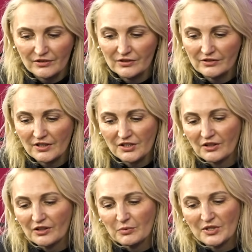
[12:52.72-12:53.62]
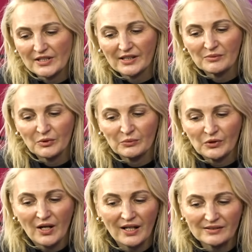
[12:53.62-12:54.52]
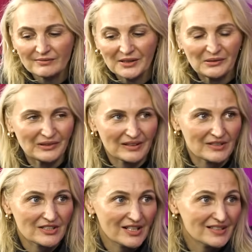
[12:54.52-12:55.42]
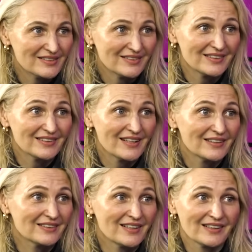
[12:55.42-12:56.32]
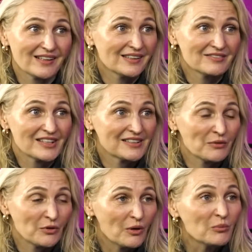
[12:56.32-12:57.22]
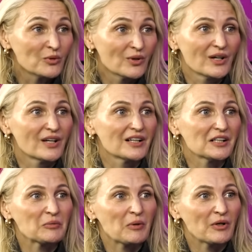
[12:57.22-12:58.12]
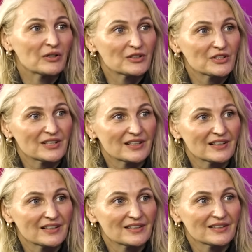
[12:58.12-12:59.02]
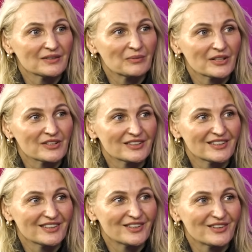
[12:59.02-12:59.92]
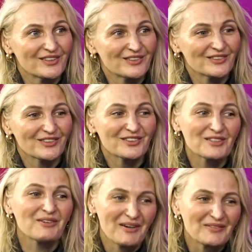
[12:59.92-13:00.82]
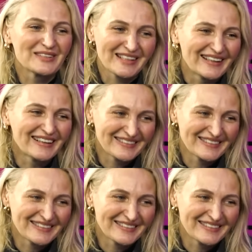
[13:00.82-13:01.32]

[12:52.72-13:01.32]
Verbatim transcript: ja się tylko przyznaję, moim kochanym gatunkiem jest jazz i kiedy wracam do domu i mam ochotę się e, odprężyć, to, to nie słucham muzyki